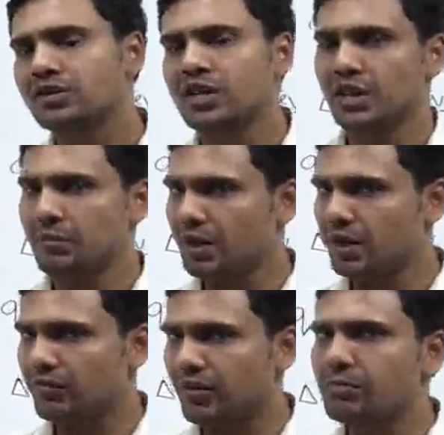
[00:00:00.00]
चलिए
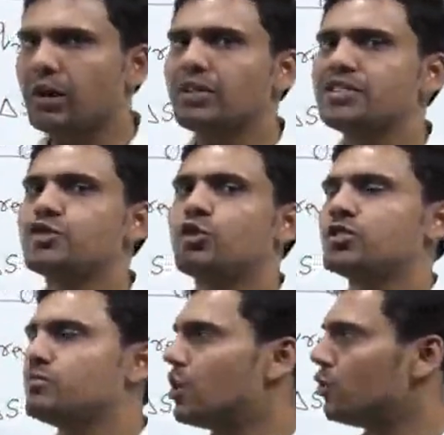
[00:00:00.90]
मैं वन बाय वन चीज़ों को
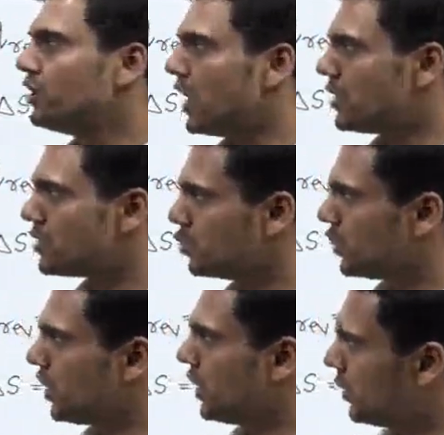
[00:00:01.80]
समझाऊंगा ध्यान से
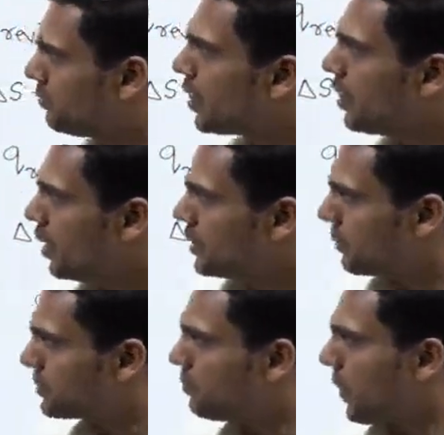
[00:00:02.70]
सुनते रहना
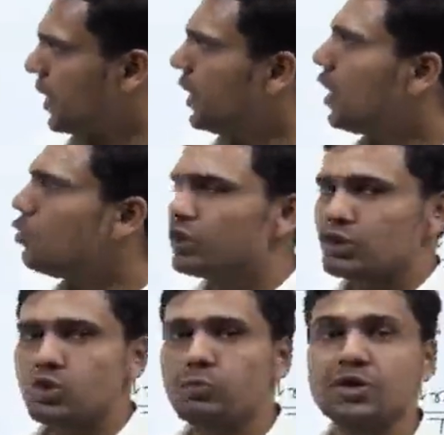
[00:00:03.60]
सबसे पहला डाउट
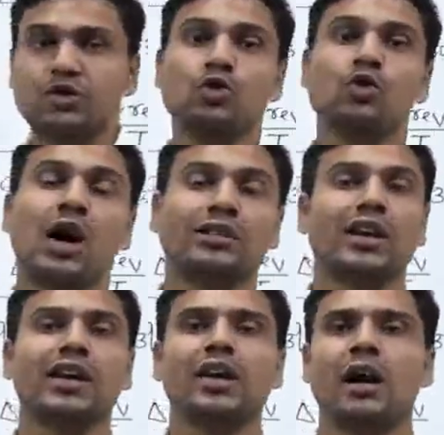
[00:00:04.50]
जो बच्चों को
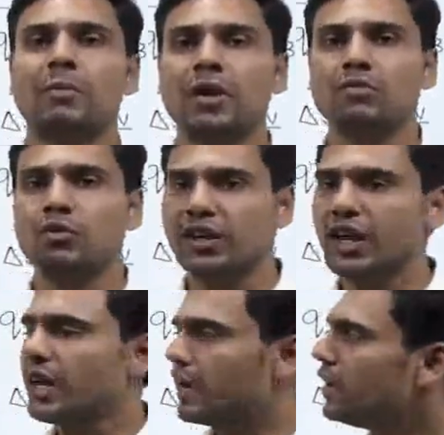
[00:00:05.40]
आता है यहाँ पर वो
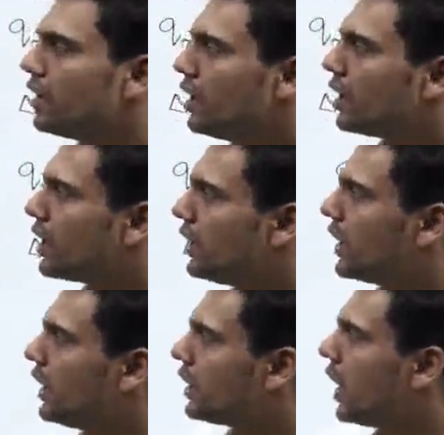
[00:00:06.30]
ये है कि
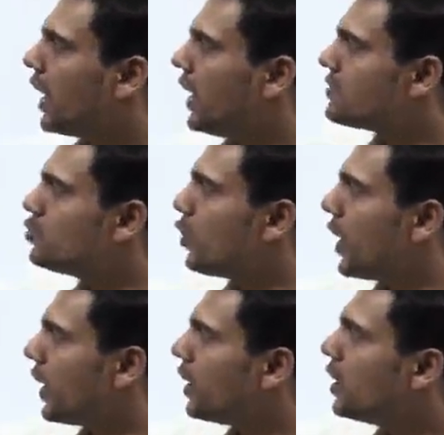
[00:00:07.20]
डेल्टा एस जो
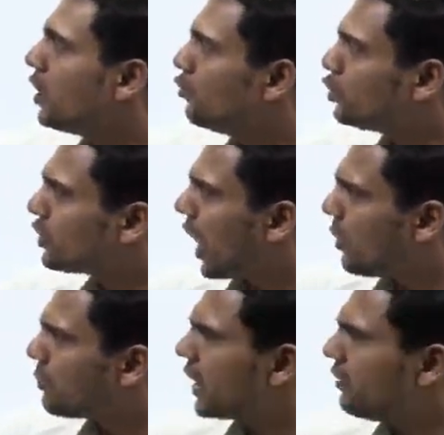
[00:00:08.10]
है वो
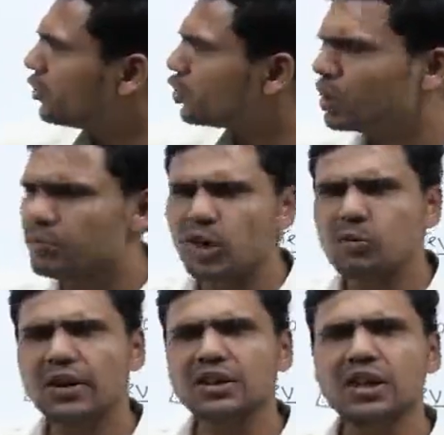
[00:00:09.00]
ताप के
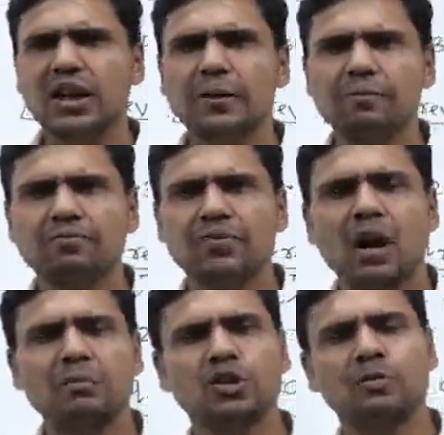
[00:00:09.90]
विक्रमानुपाती है
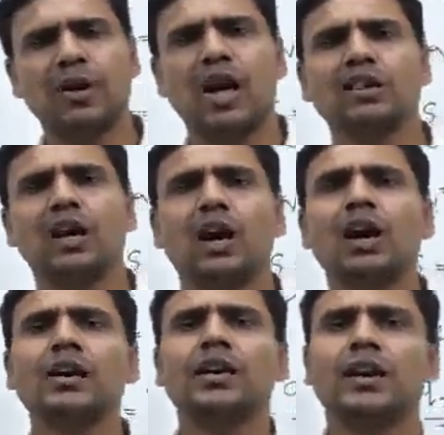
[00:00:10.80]
हमने तो पढ़ा था
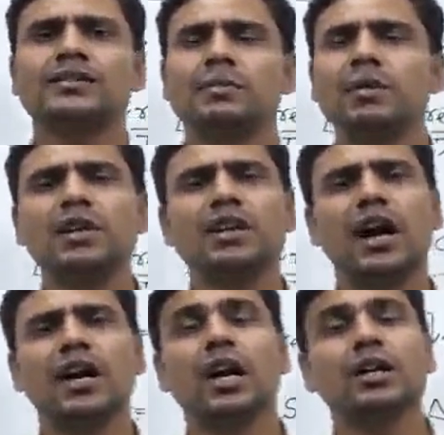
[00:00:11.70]
कि किसी भी
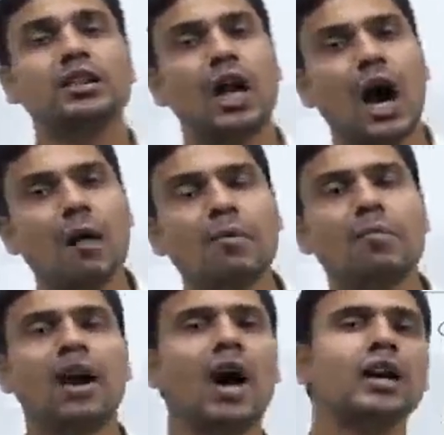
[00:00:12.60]
निकाय का ताप
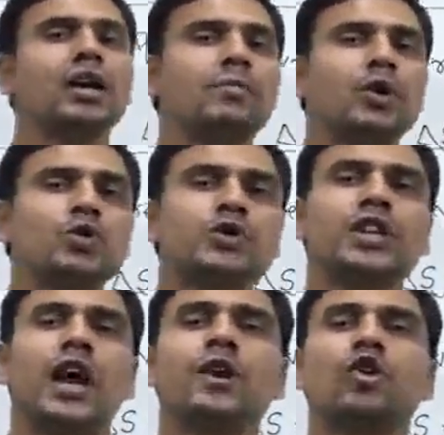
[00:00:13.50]
बढ़ाने पर
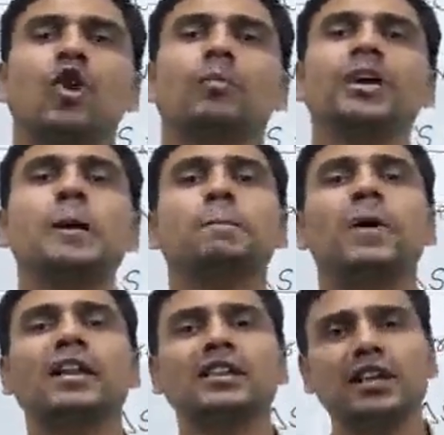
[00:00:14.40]
उसकी एंट्रोपी
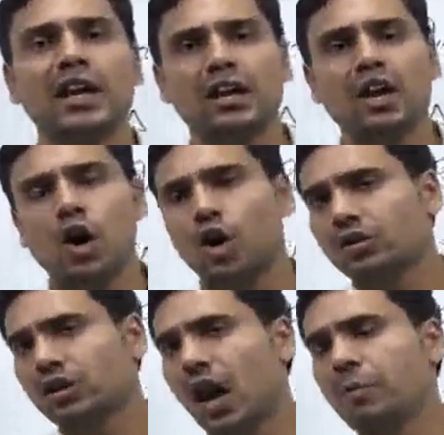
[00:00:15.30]
बढ़ती है और
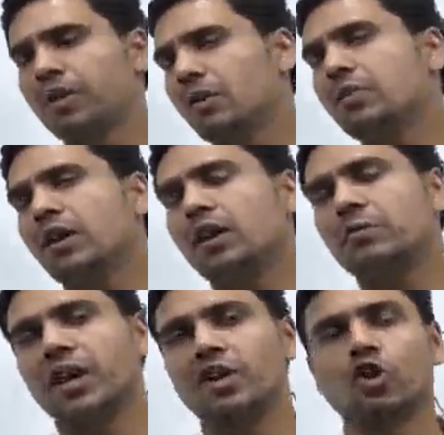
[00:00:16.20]
ताप कम करने
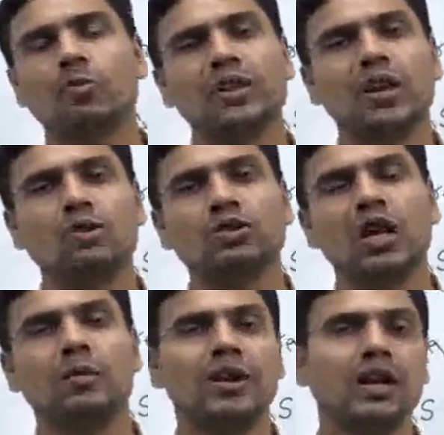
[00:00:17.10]
पर एंट्रोपी क्या
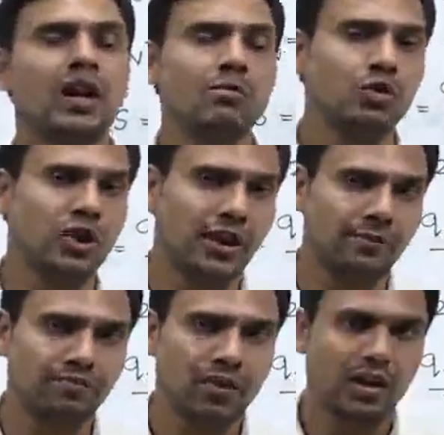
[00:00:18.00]
होता है बेटा कम होता
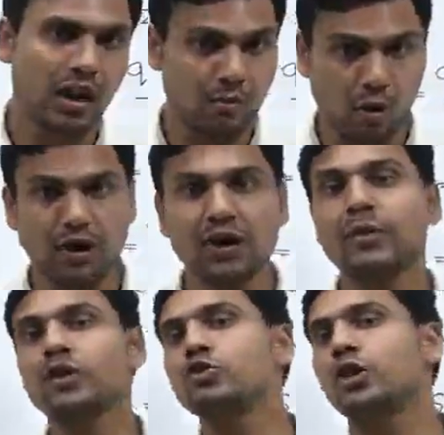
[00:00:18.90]
है ये हम ऑलरेडी
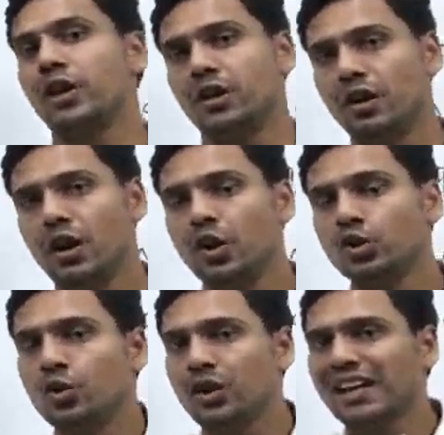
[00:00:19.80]
पढ़ चुके हैं
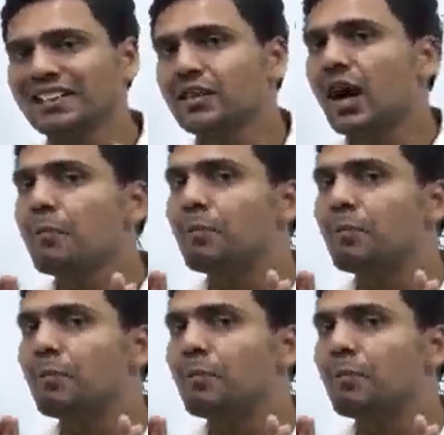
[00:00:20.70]
तो इसका